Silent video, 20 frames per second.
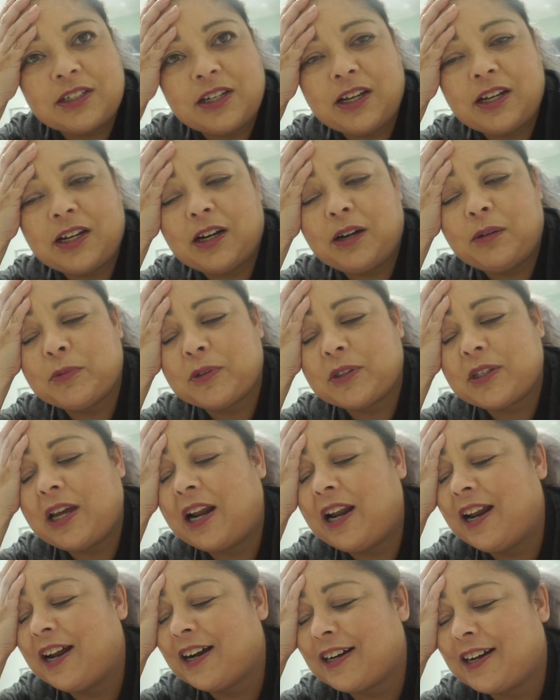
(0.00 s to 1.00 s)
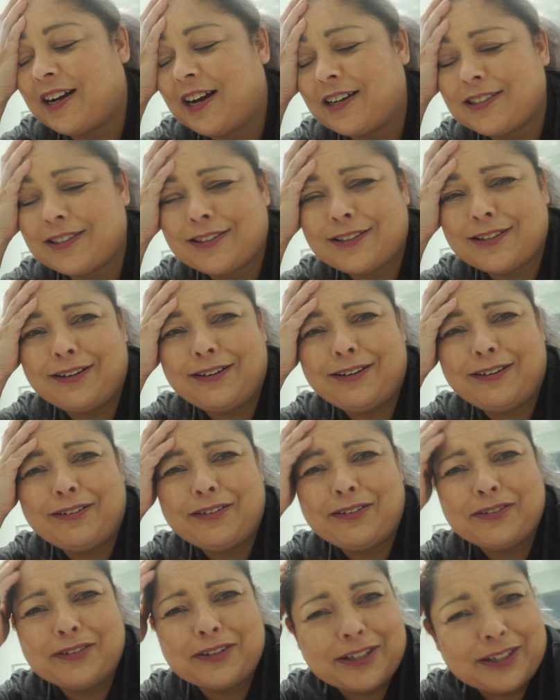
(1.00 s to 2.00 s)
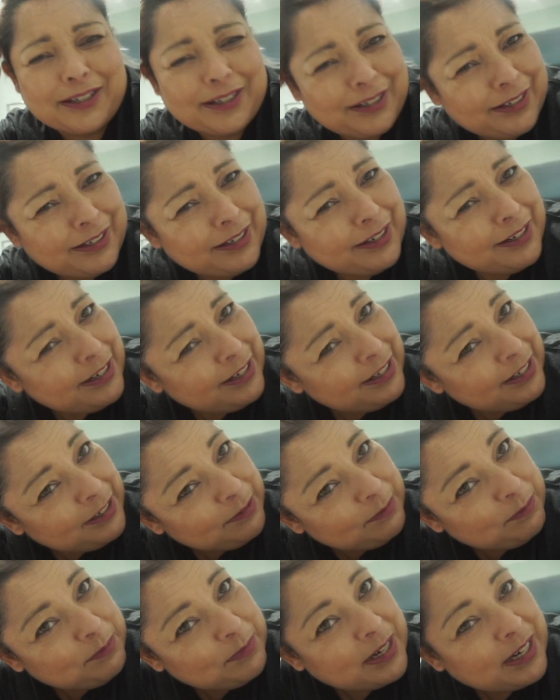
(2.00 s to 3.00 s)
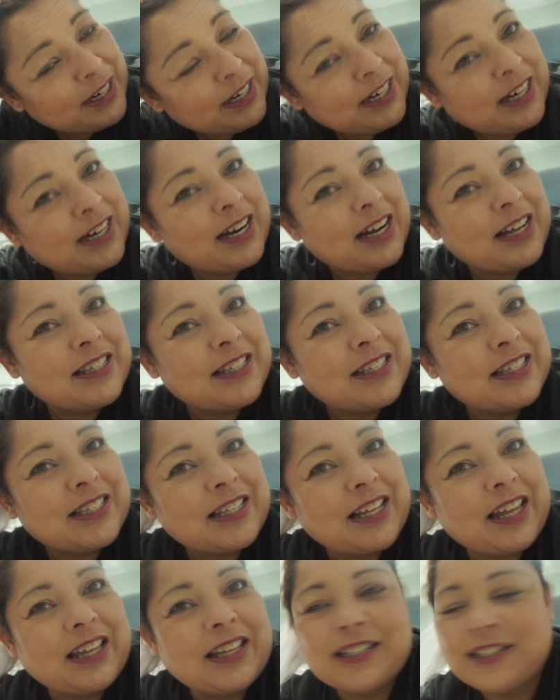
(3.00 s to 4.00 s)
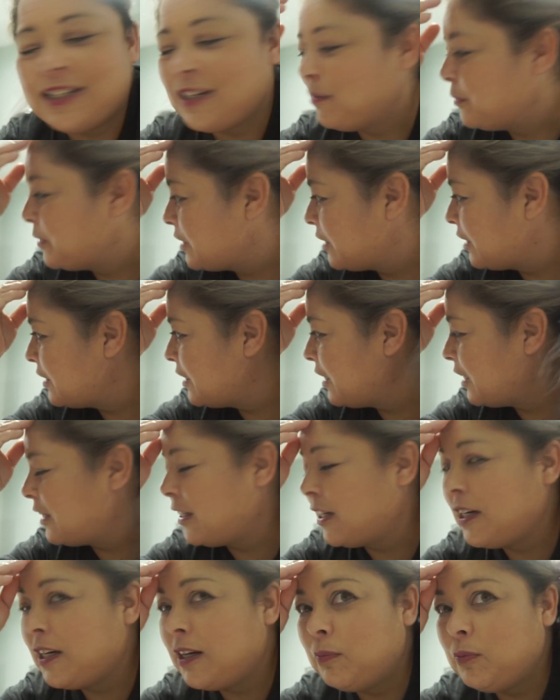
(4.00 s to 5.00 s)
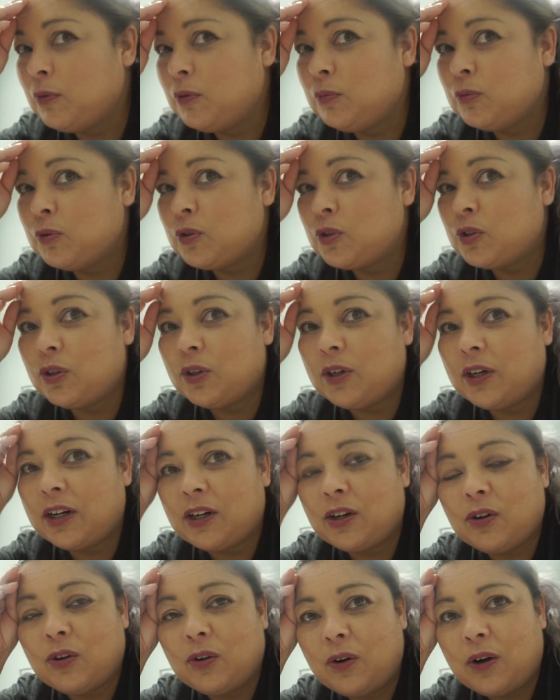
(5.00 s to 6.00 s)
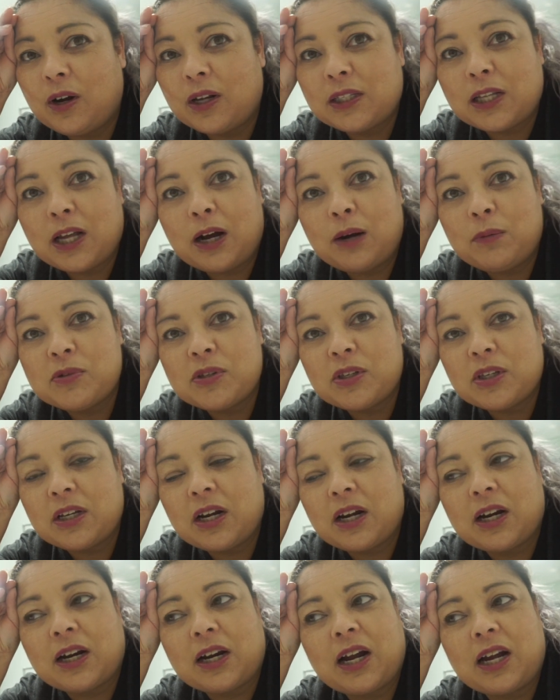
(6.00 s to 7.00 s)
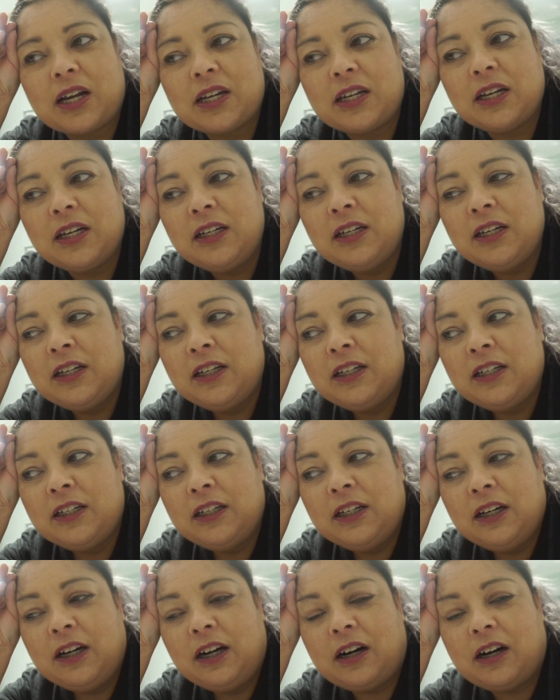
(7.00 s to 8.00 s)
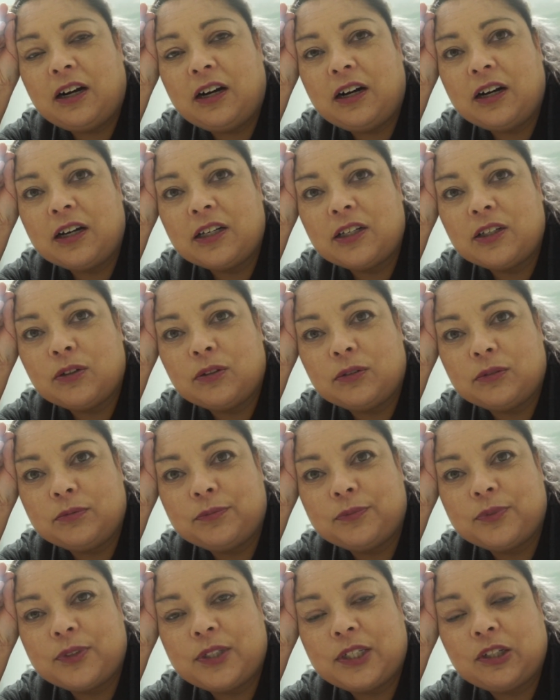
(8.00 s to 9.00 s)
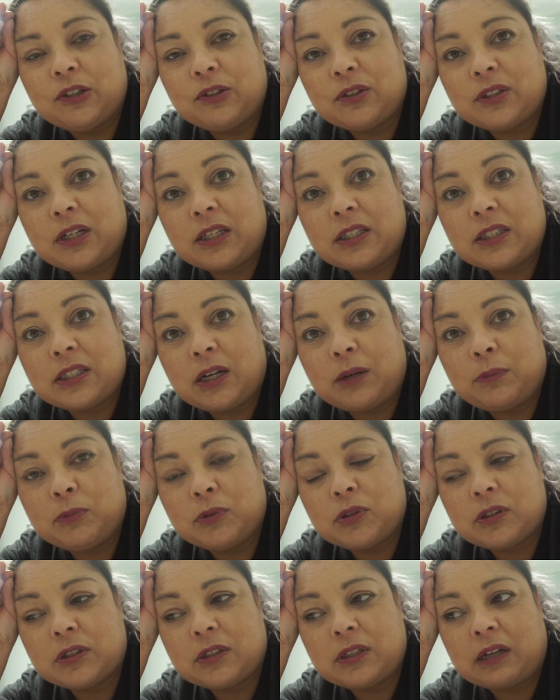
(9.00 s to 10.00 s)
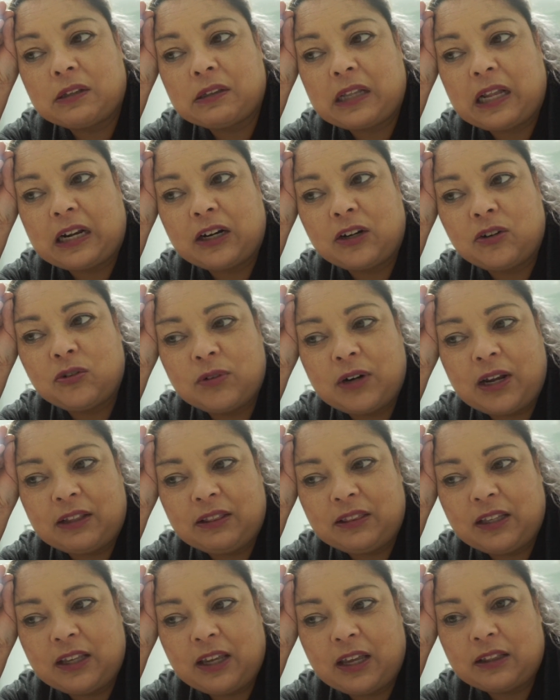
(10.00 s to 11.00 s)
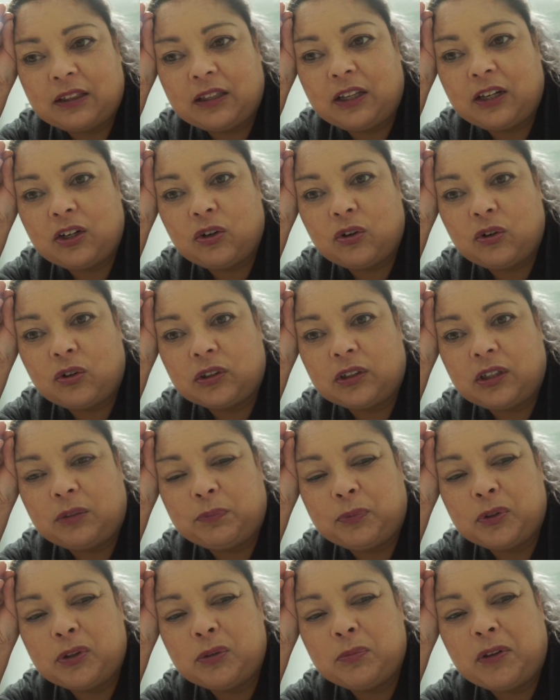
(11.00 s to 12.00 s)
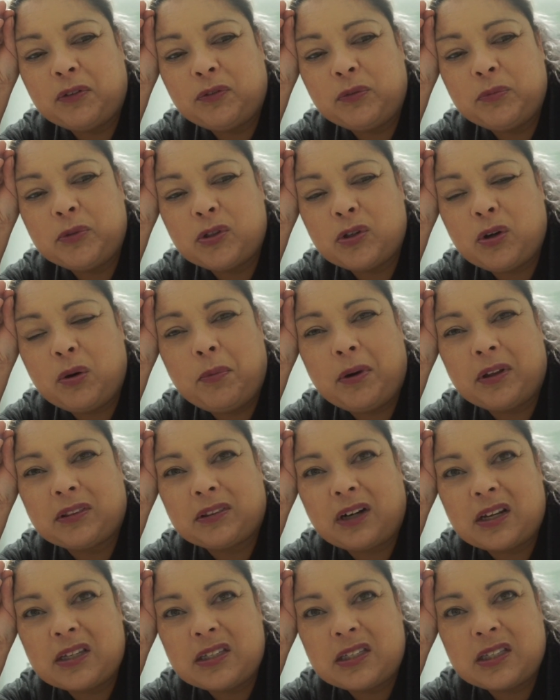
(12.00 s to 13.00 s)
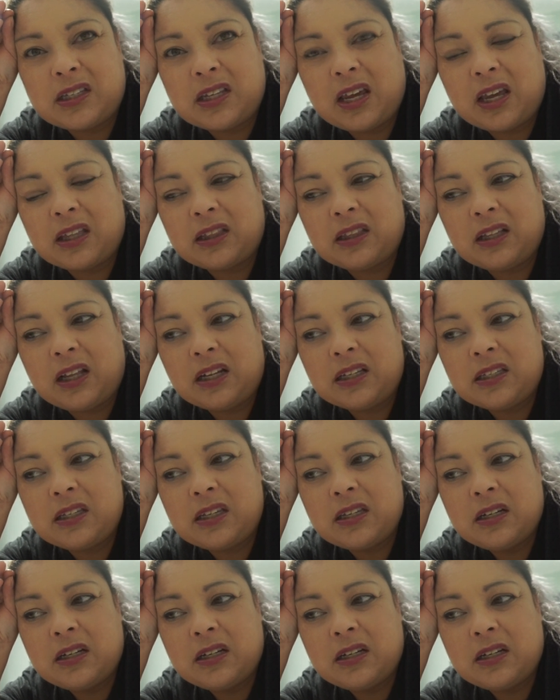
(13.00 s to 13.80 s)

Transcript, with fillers: ya llegamos a la casa hoy. Bien cansadas, hermosas. Ya teníamos mucho que no andábamos en la calle. Ay, no. Si sí nos cansamos de andar en una tienda, en otra. Pues nomás fuimos como a tres tiendas